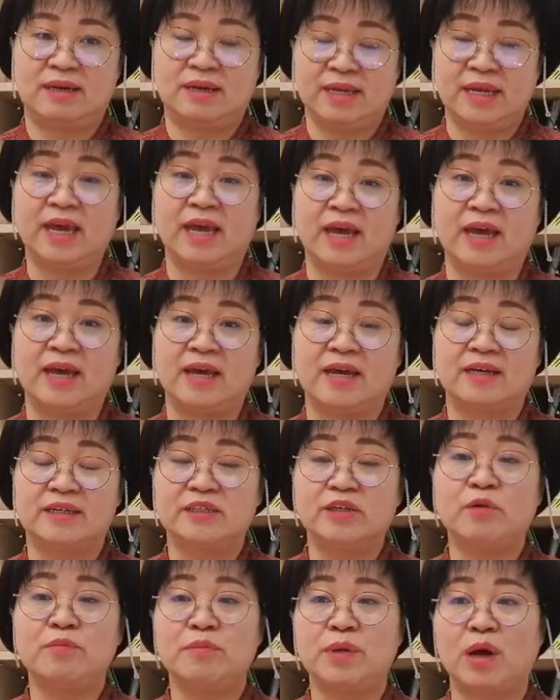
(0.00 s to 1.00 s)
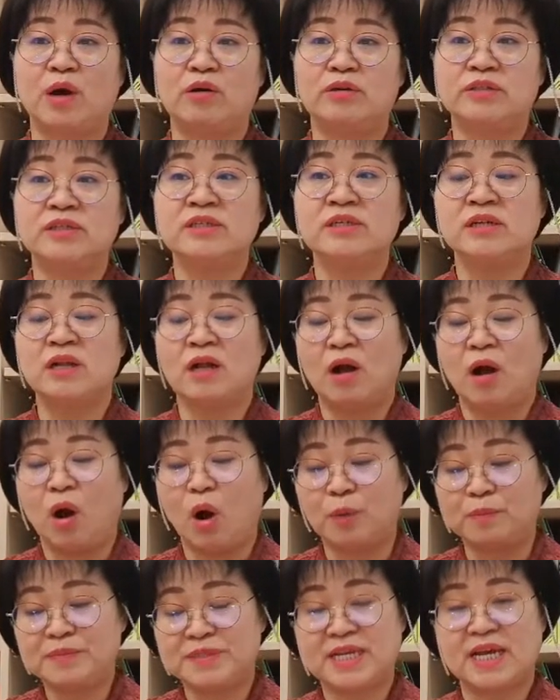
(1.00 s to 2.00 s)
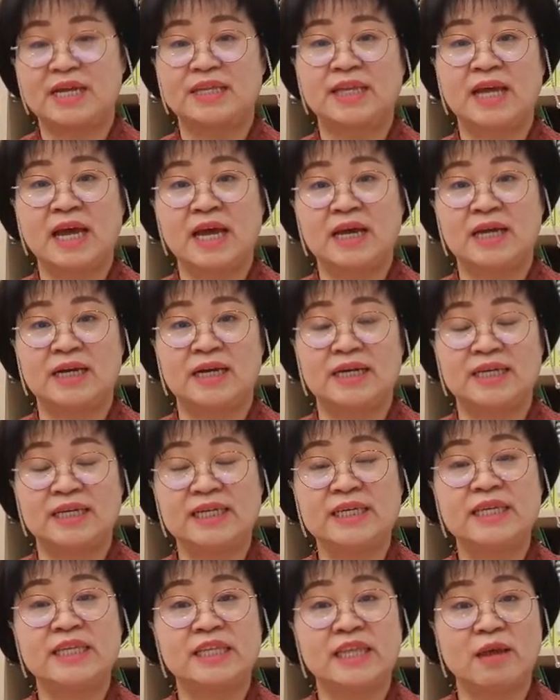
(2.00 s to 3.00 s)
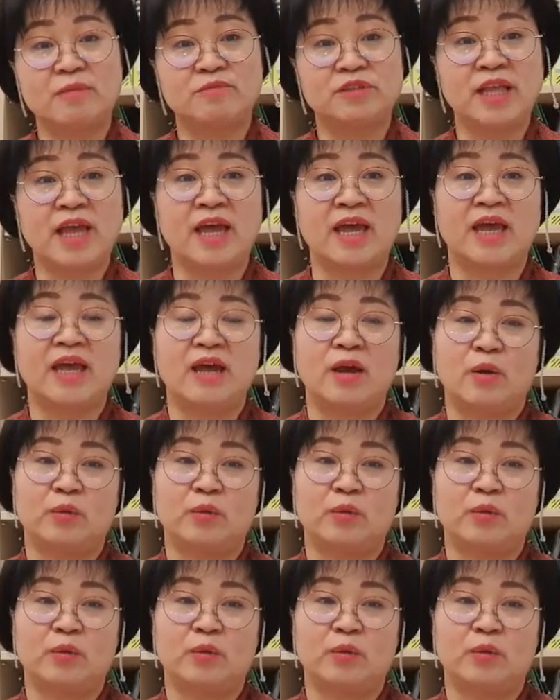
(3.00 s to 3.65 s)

예, 그런 면을 없지 않아 어, 있기 때문에